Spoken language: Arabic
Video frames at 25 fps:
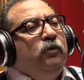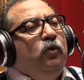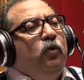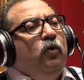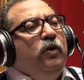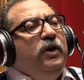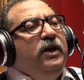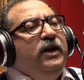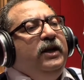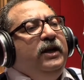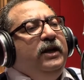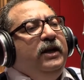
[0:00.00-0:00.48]

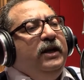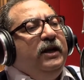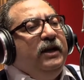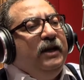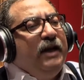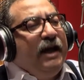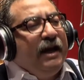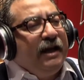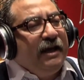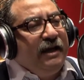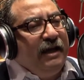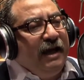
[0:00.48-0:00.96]
كل
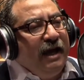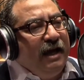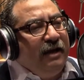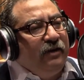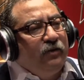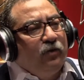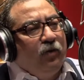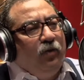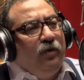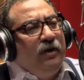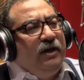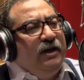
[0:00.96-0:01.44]

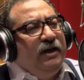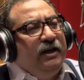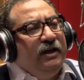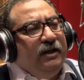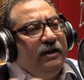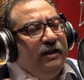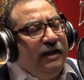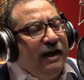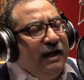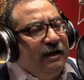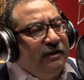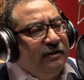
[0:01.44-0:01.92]
الأجيال كل
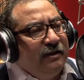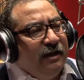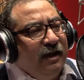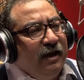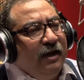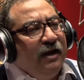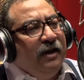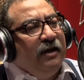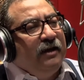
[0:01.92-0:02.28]
الناس